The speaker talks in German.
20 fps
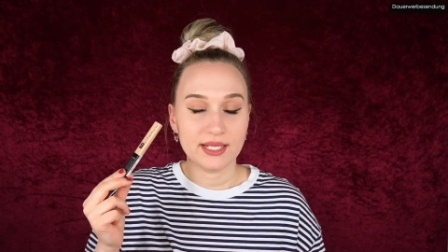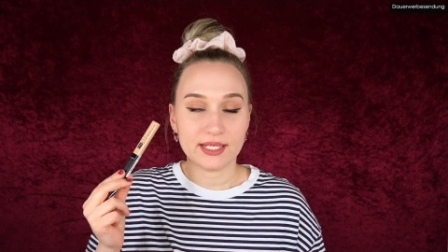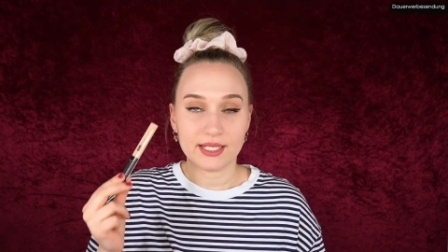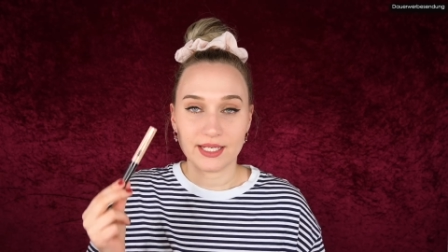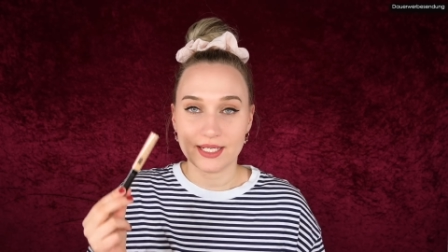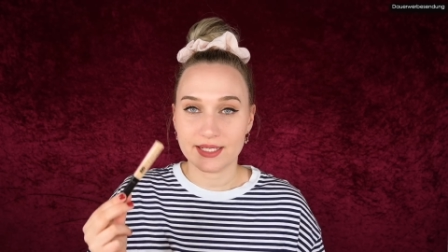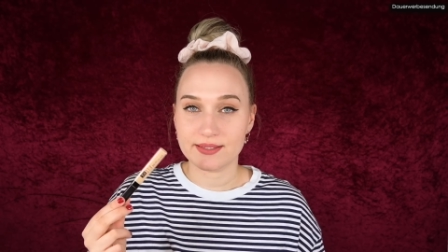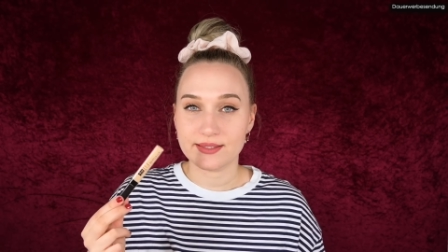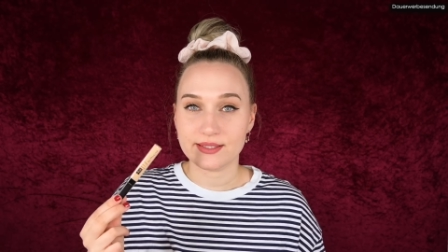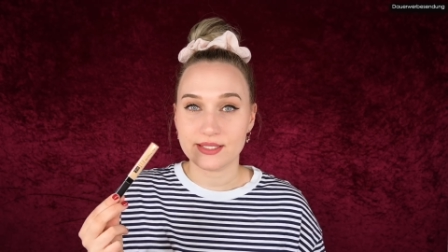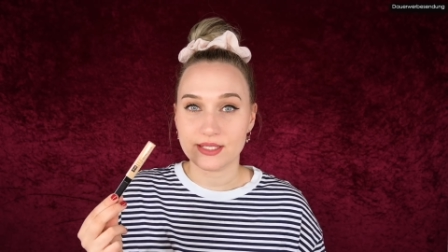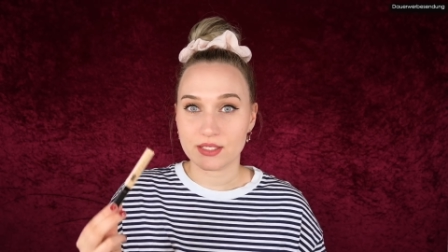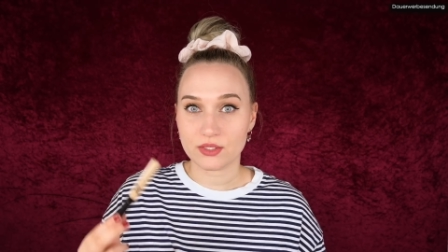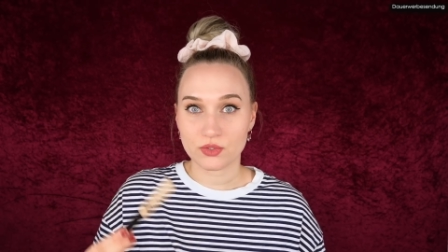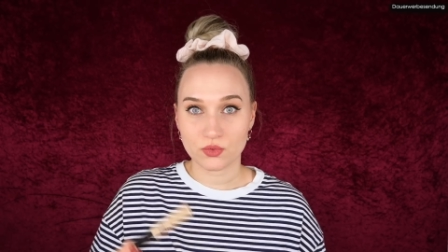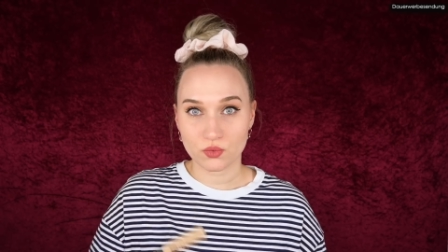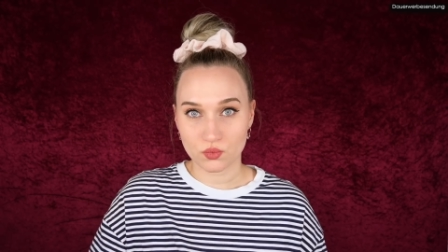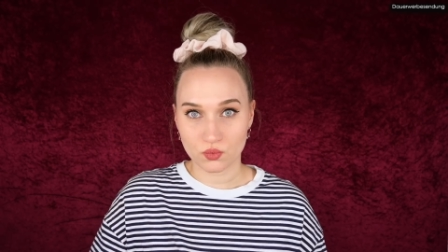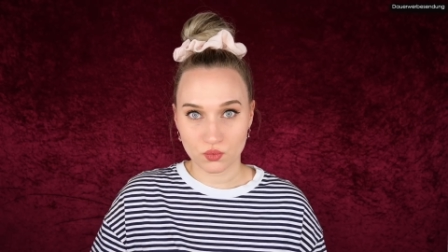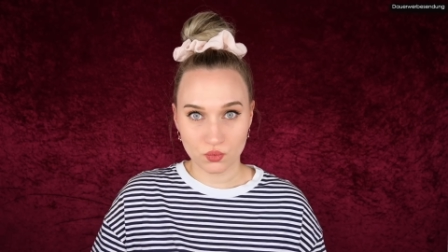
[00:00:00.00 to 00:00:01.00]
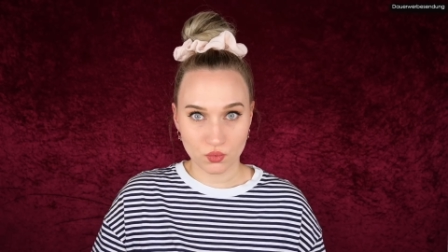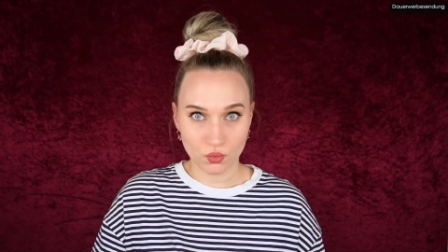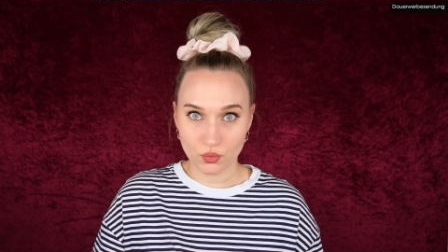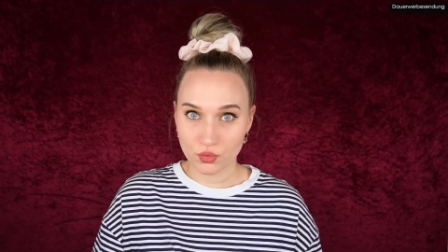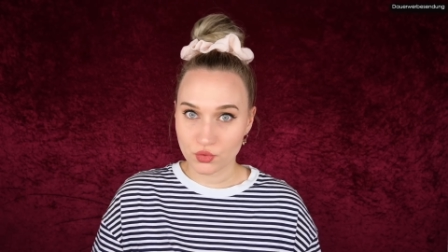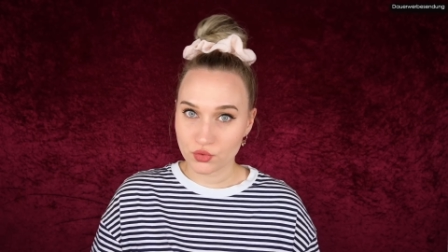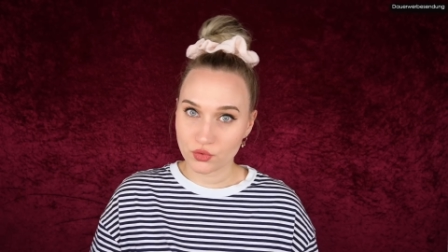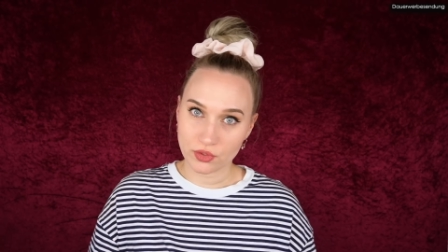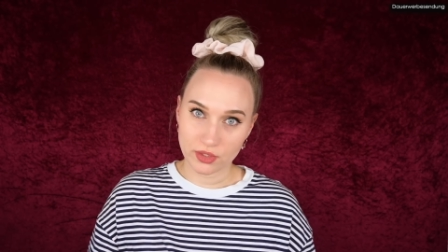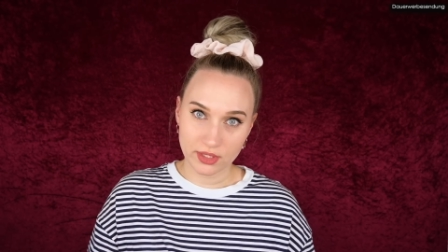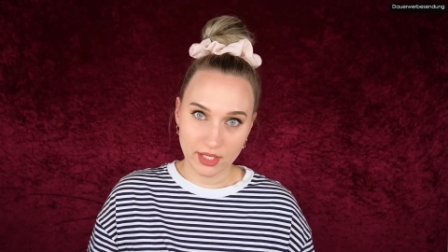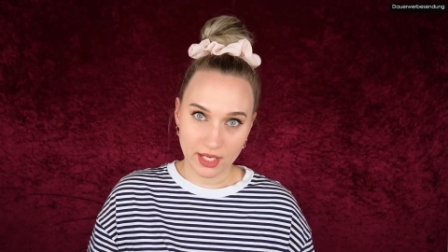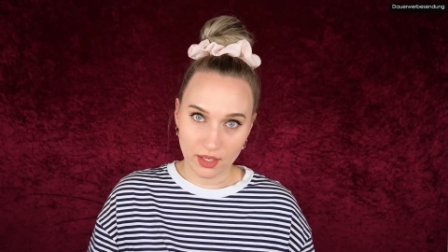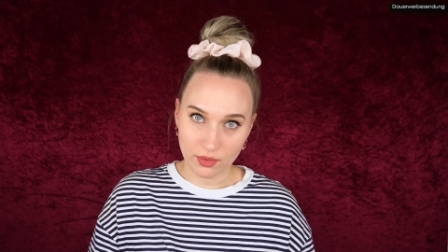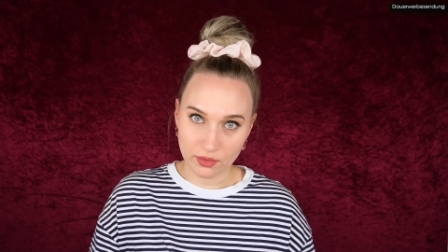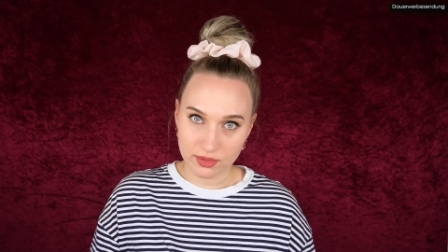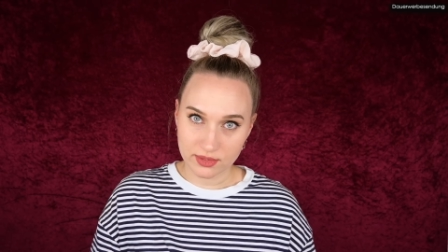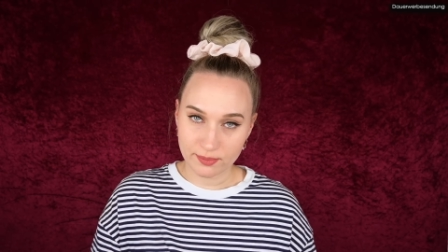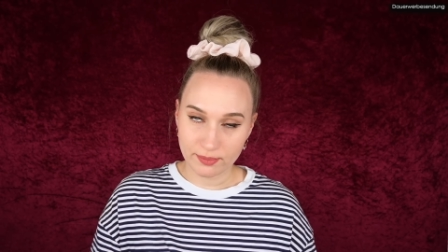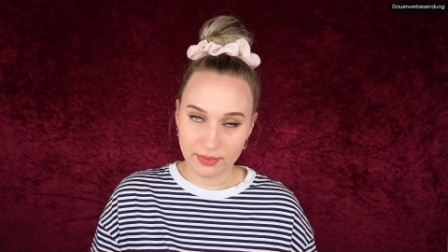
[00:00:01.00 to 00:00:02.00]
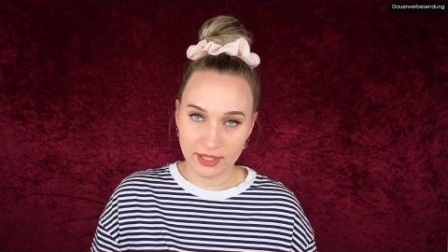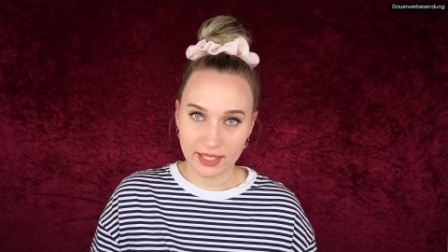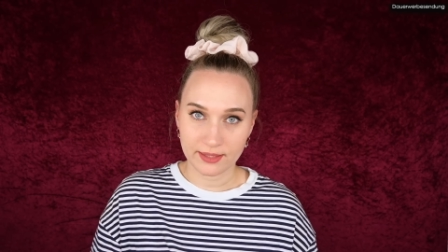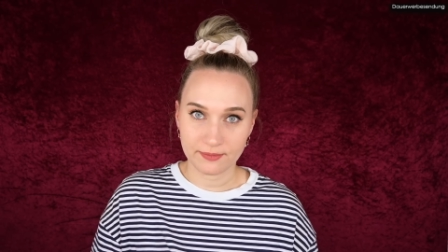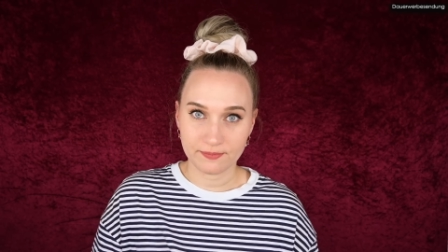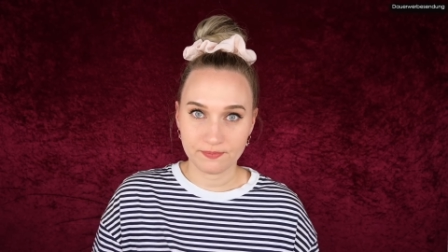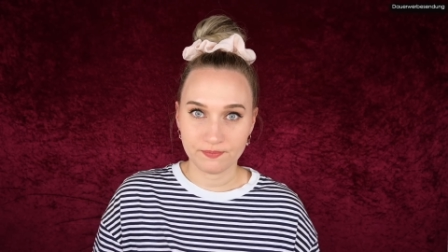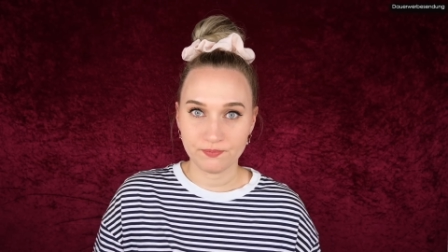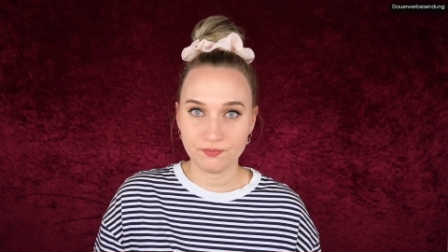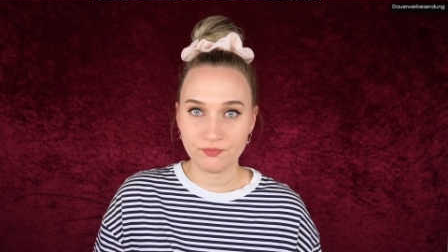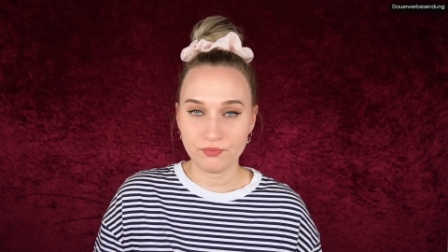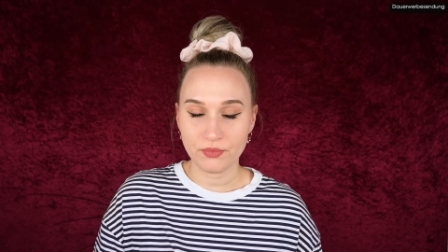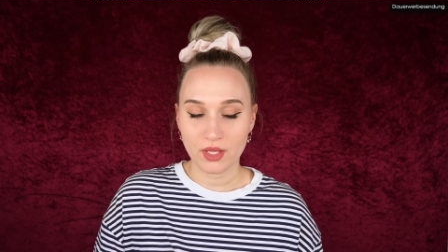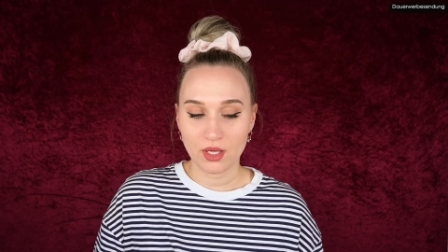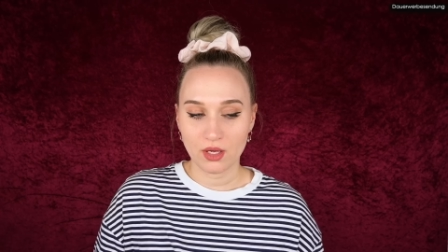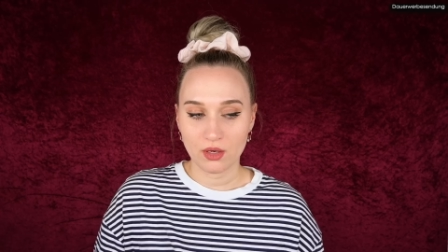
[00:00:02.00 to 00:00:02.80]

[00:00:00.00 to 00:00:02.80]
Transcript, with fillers: der lässt sich so schön ausblenden